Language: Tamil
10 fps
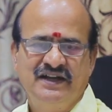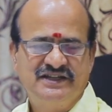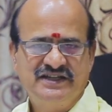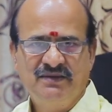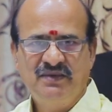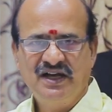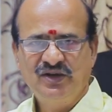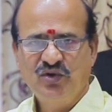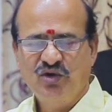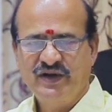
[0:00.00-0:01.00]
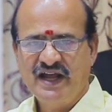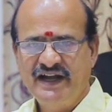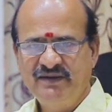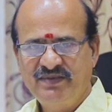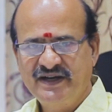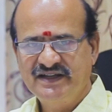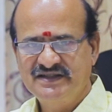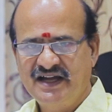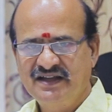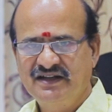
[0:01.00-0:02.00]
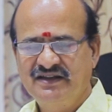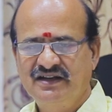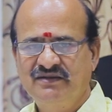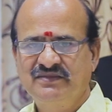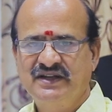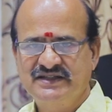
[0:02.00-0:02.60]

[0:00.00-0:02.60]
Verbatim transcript: நிச்சயமாக உங்களுடைய அடிப்படை ஜாதகத்திலும்